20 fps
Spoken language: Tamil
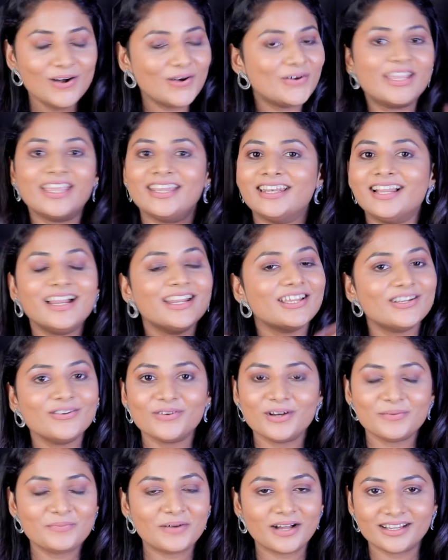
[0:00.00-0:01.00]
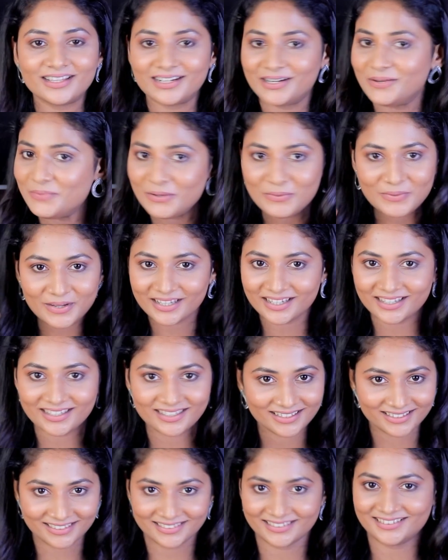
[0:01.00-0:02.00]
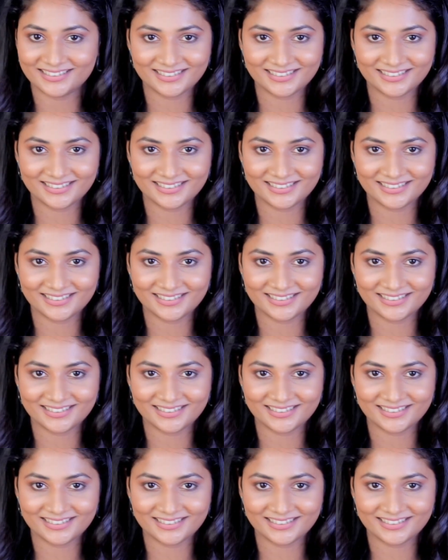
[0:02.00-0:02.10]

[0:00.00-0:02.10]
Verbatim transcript: ஓகே நாளைக்கு உங்களை பார்க்குறேன் பாய்